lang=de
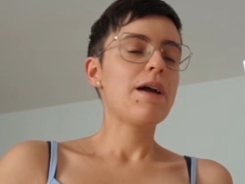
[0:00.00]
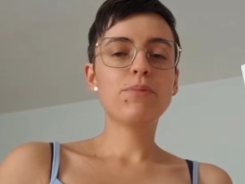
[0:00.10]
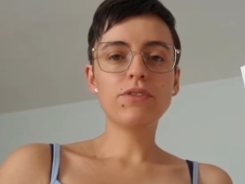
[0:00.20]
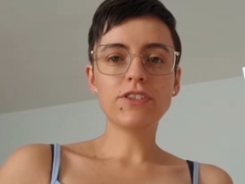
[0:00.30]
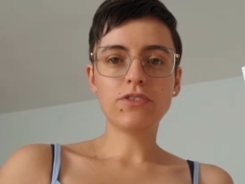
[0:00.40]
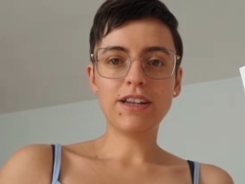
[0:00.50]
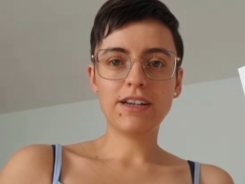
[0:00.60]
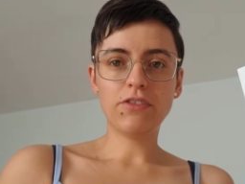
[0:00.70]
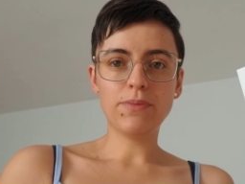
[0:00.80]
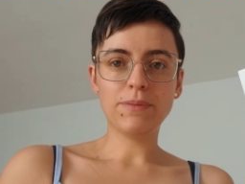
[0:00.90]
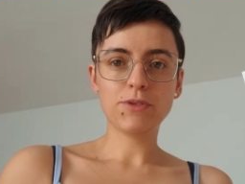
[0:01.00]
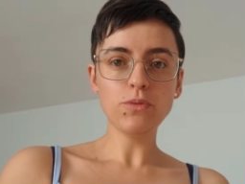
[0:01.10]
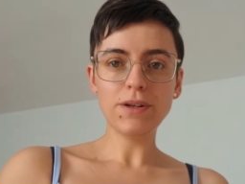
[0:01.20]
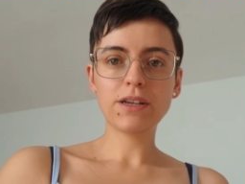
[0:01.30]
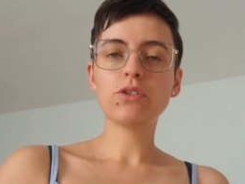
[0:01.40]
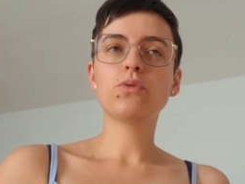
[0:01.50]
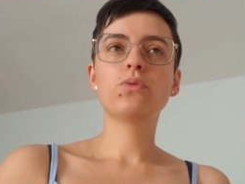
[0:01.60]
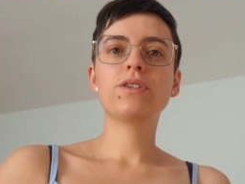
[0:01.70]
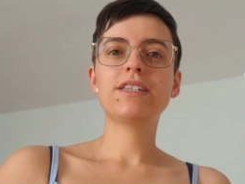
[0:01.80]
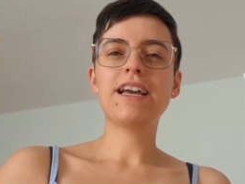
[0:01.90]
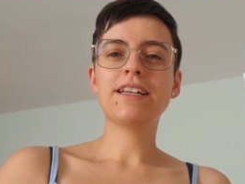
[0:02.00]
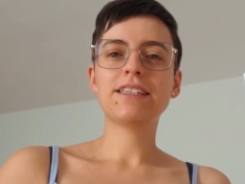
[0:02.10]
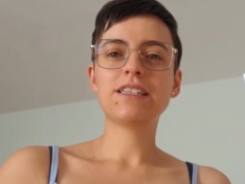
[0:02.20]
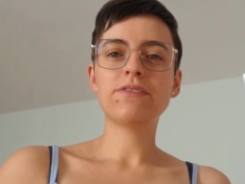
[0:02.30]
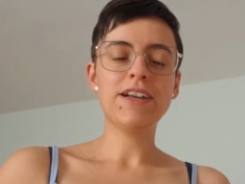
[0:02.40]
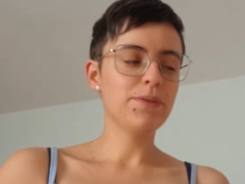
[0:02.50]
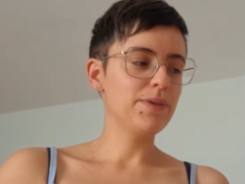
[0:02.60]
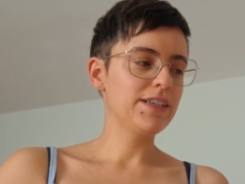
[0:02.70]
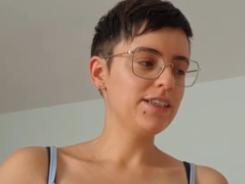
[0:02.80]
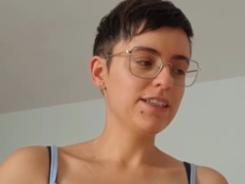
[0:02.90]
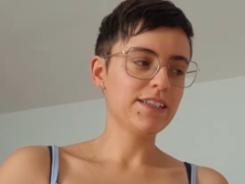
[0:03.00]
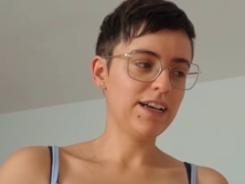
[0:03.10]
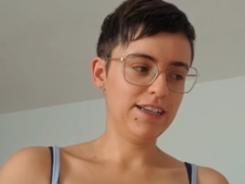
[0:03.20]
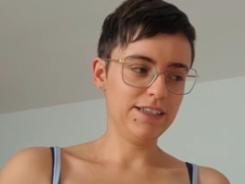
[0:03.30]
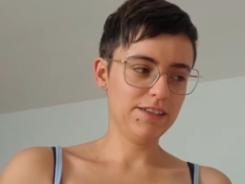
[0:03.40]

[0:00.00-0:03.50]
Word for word: Ein Buch, was schon lange auf meinem Sub liegt und der zweite Band dieser Reihe